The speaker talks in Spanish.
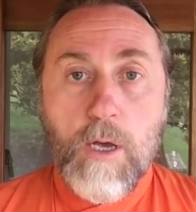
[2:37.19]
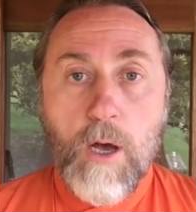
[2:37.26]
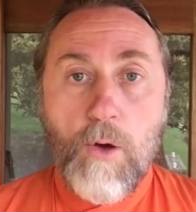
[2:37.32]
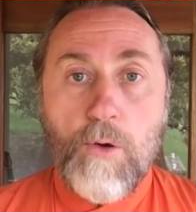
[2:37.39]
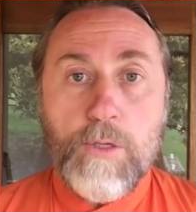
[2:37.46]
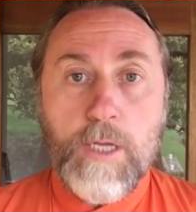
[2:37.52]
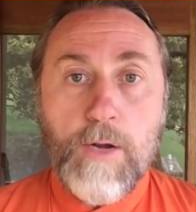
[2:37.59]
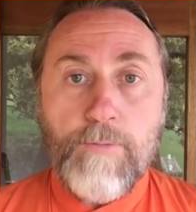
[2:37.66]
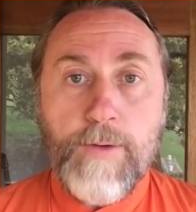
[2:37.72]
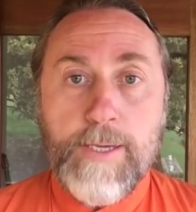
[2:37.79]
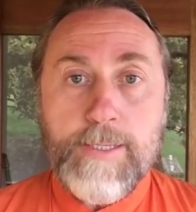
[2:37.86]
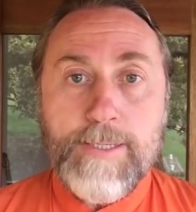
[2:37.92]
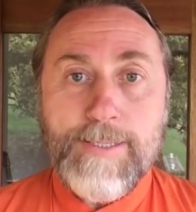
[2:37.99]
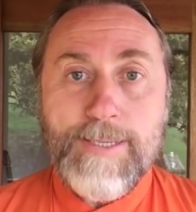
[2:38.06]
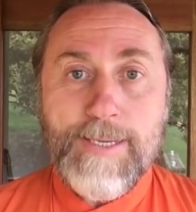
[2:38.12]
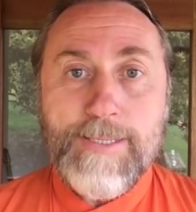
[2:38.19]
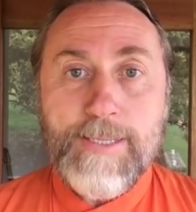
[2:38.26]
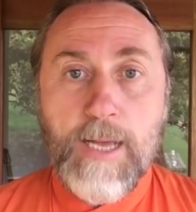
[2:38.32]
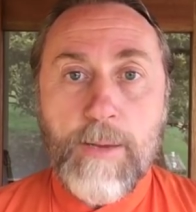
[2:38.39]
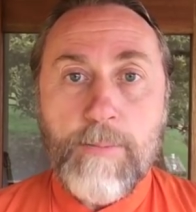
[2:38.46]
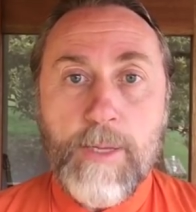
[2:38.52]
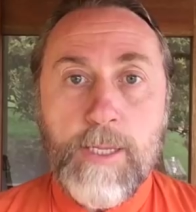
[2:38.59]
O tal vez si
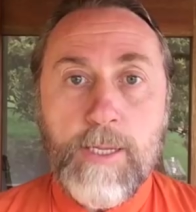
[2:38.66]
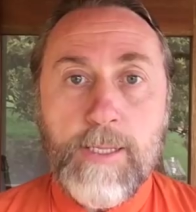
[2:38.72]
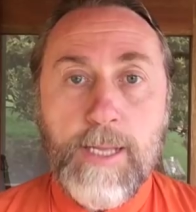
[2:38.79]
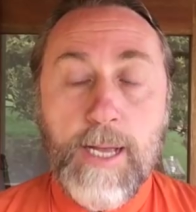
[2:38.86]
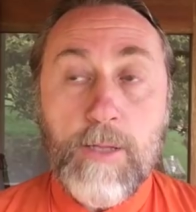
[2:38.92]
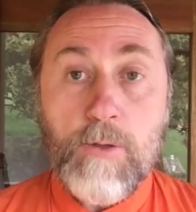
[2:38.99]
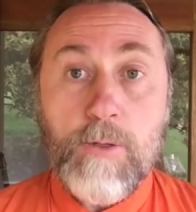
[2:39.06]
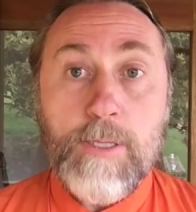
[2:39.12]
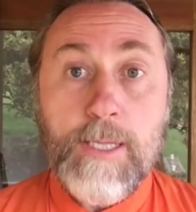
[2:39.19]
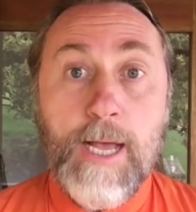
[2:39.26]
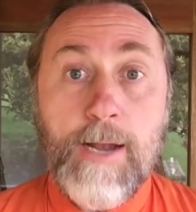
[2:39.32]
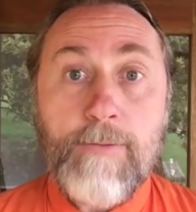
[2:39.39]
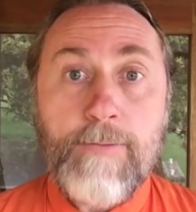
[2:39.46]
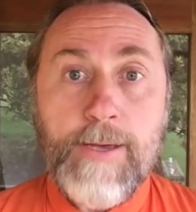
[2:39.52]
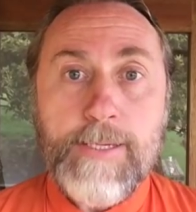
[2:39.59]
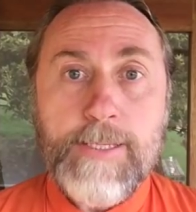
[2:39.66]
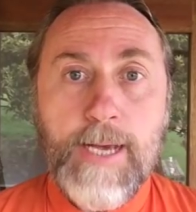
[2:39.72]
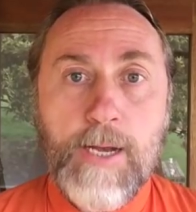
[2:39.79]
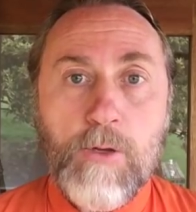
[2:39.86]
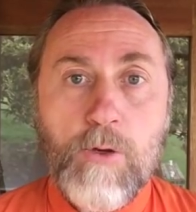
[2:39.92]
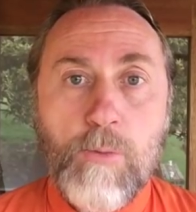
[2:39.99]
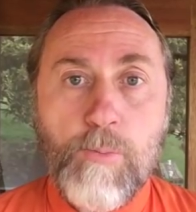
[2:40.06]
estás meditando, tal vez
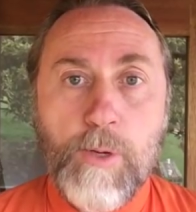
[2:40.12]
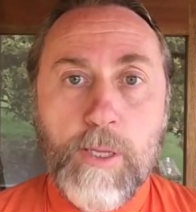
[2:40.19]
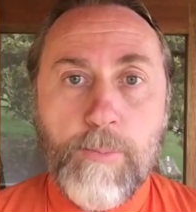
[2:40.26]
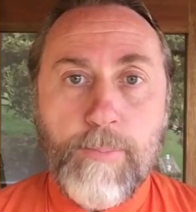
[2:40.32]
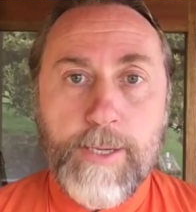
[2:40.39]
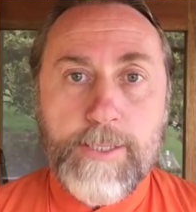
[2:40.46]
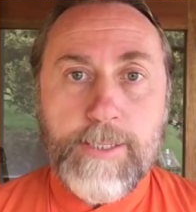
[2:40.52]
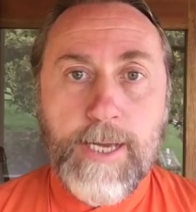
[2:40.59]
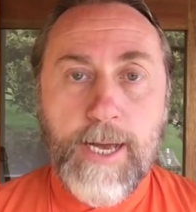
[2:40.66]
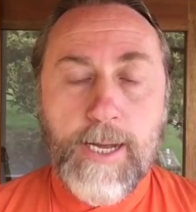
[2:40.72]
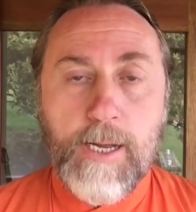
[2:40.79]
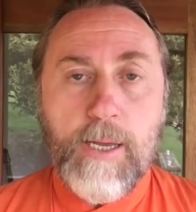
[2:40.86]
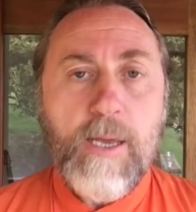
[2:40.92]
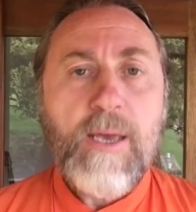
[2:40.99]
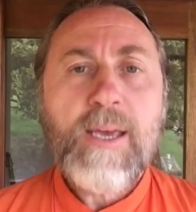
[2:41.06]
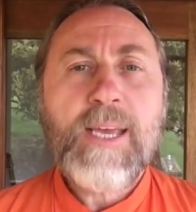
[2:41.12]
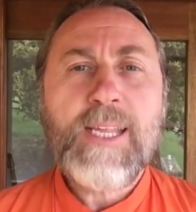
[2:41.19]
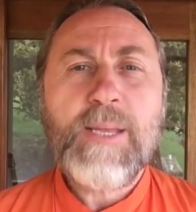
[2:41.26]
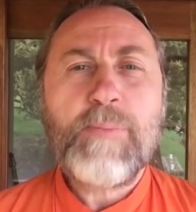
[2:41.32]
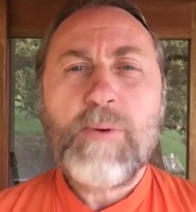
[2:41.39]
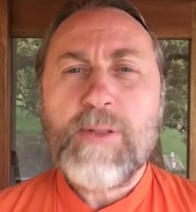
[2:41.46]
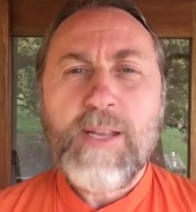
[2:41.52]
algo puede pasar. ¿Qué
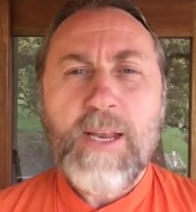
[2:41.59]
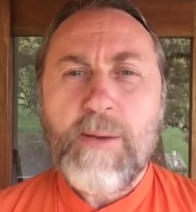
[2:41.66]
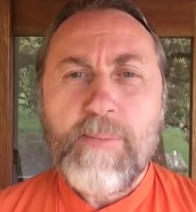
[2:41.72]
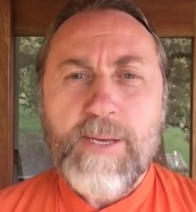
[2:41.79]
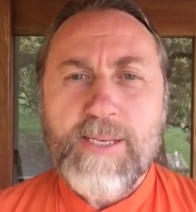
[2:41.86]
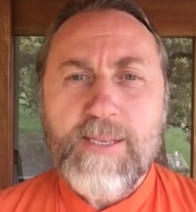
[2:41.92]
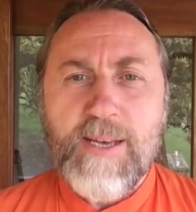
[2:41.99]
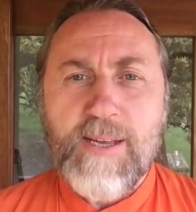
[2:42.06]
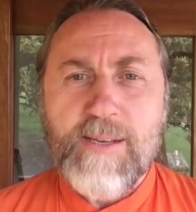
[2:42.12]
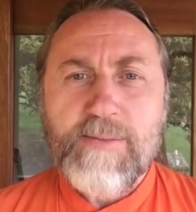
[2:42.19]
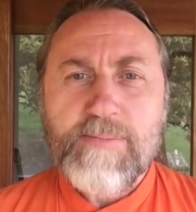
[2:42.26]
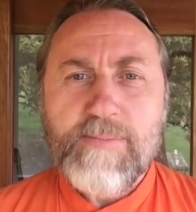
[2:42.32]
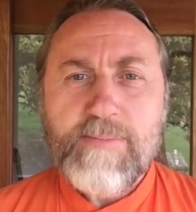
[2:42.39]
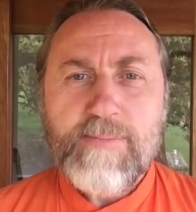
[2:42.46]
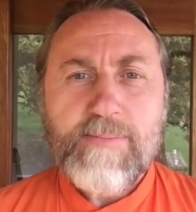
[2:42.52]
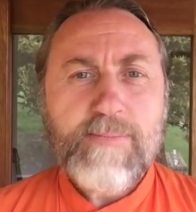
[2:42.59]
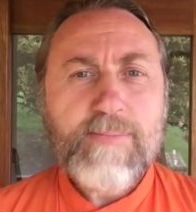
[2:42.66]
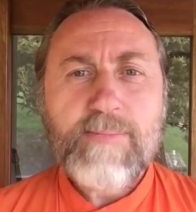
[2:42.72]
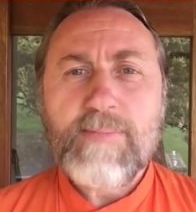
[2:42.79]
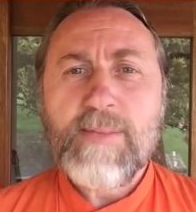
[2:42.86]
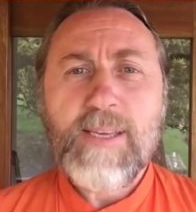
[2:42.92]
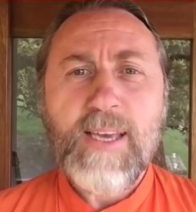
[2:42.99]
te podría pasar?
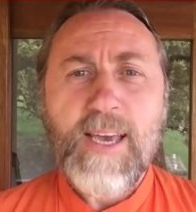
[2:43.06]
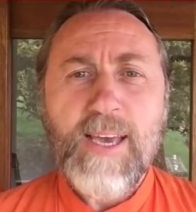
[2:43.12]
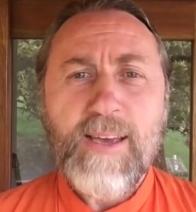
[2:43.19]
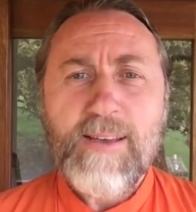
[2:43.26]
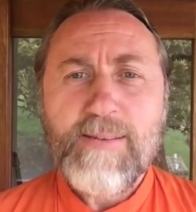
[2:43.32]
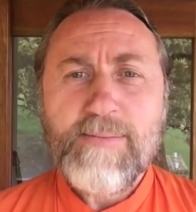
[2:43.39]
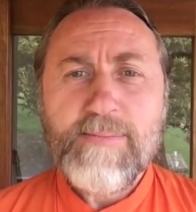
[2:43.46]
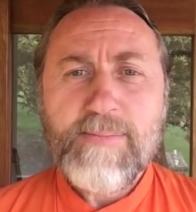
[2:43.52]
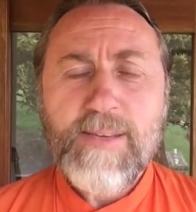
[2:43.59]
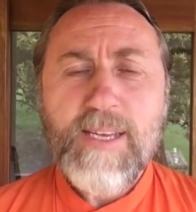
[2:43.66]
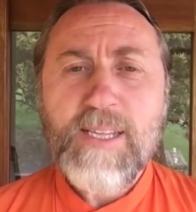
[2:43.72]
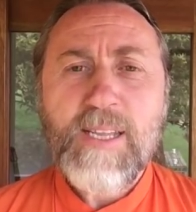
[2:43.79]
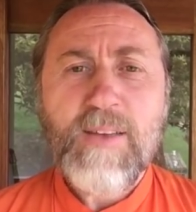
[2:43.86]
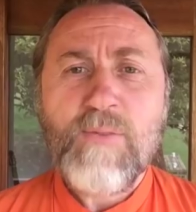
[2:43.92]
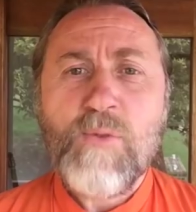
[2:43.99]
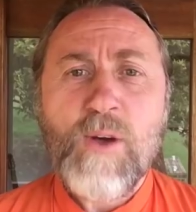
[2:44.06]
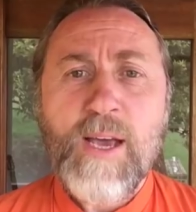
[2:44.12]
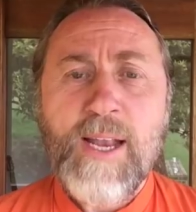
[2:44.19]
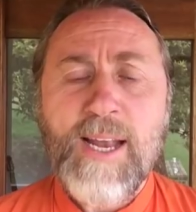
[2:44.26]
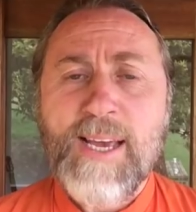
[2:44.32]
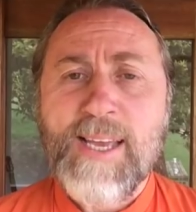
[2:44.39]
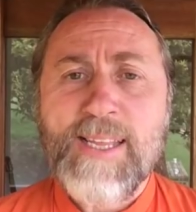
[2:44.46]
¿Qué? Que te
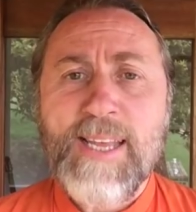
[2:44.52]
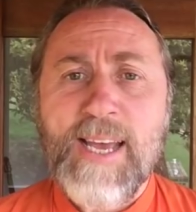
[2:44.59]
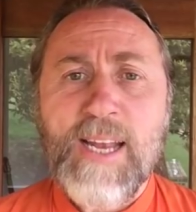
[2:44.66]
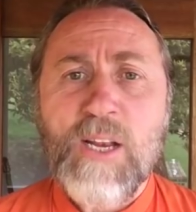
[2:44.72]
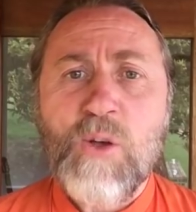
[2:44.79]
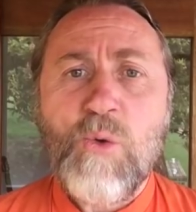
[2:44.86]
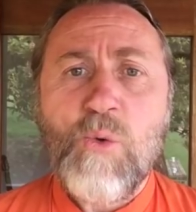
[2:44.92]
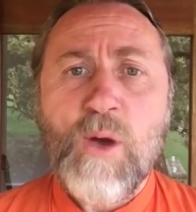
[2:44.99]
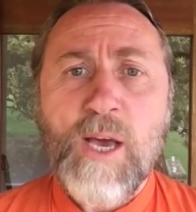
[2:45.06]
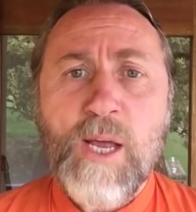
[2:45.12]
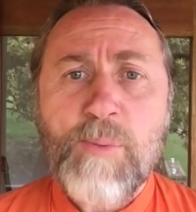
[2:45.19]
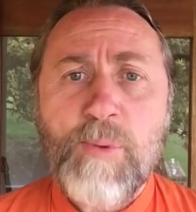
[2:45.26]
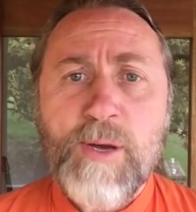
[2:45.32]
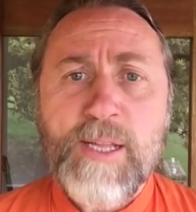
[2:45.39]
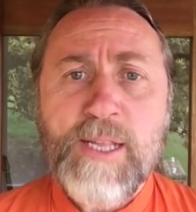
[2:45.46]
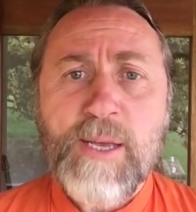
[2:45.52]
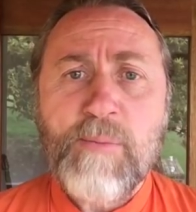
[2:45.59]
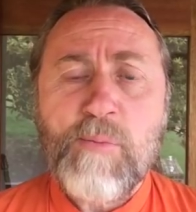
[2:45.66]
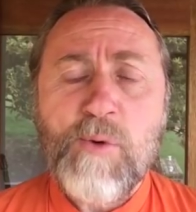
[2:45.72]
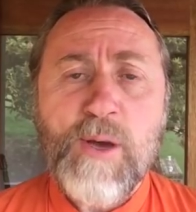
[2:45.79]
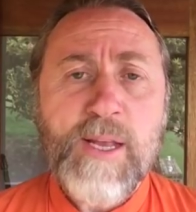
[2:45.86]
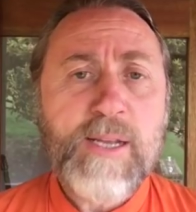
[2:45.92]
vuela, que dé el cuerpo, que te
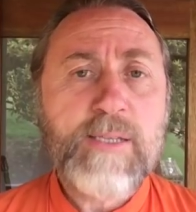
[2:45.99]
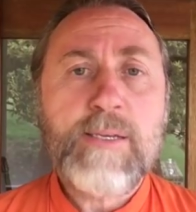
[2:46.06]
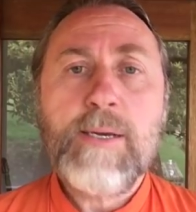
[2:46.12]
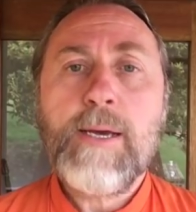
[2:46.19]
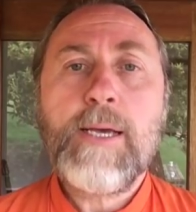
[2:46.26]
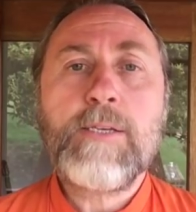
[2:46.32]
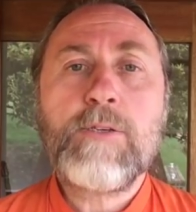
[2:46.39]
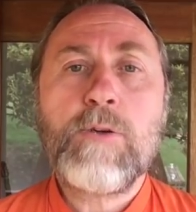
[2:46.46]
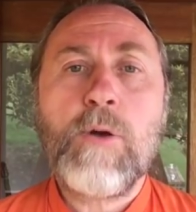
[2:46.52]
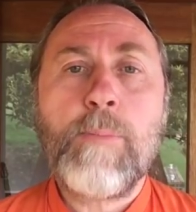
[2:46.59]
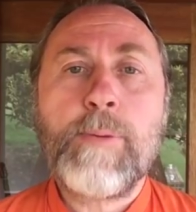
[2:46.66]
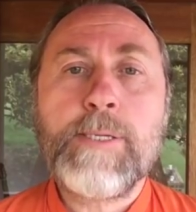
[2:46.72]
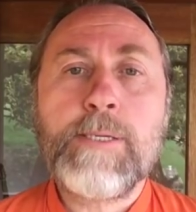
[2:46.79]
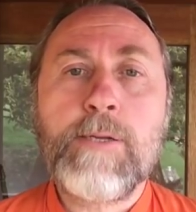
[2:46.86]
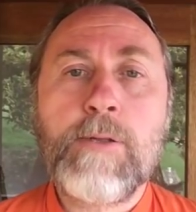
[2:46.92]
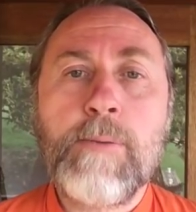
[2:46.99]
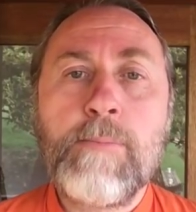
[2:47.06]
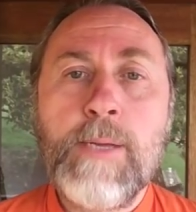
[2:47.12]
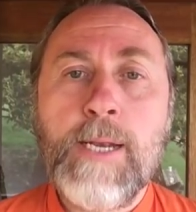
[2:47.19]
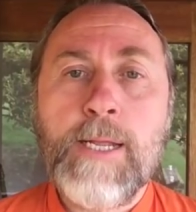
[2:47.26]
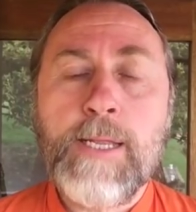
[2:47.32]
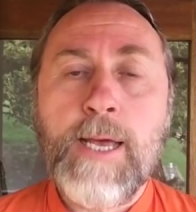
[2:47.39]
muere. Eso no ha pasado en
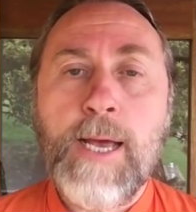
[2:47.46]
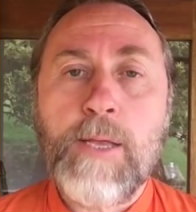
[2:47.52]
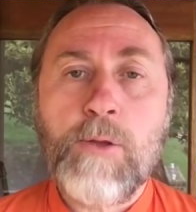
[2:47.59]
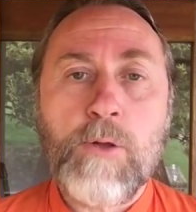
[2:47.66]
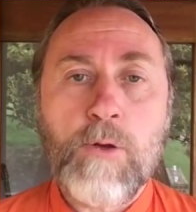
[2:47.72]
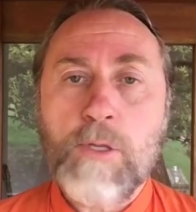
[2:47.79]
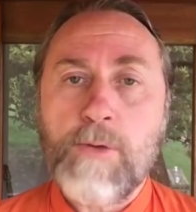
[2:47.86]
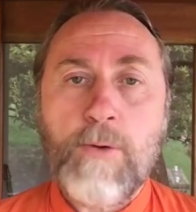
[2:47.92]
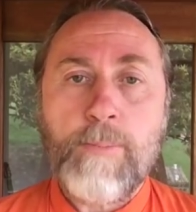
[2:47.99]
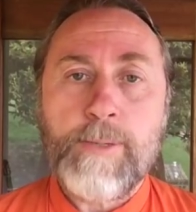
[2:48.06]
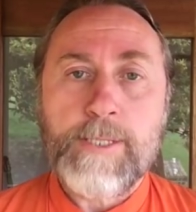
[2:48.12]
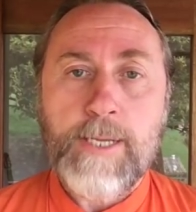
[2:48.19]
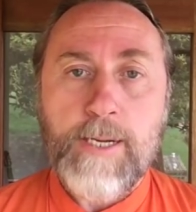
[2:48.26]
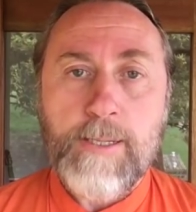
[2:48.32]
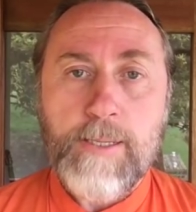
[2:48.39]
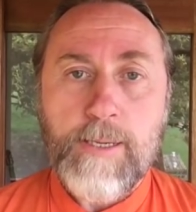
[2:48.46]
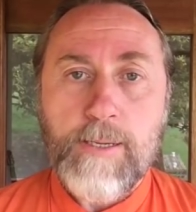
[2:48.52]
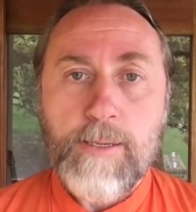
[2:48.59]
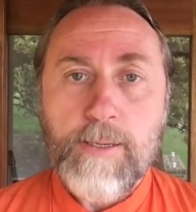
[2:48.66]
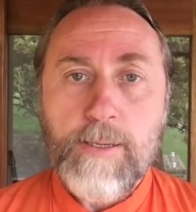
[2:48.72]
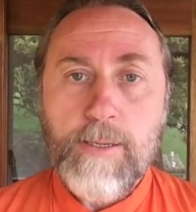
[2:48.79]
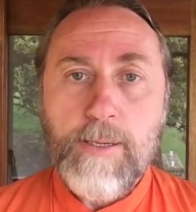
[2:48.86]
miles de años, no te va a pasar a ti.
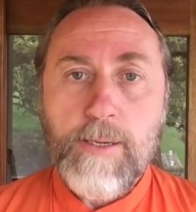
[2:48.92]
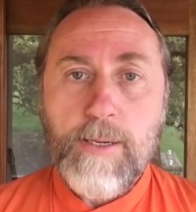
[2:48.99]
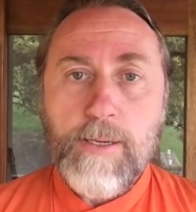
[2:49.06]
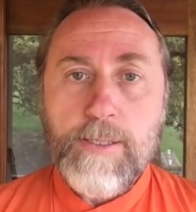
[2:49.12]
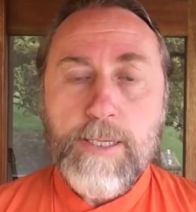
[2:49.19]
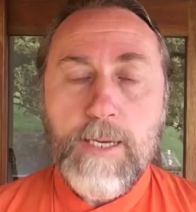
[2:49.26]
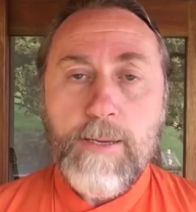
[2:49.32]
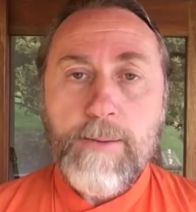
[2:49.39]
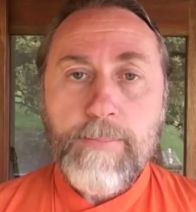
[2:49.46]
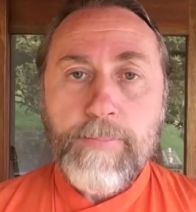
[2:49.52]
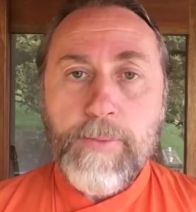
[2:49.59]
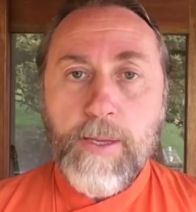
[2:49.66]
¿Sí?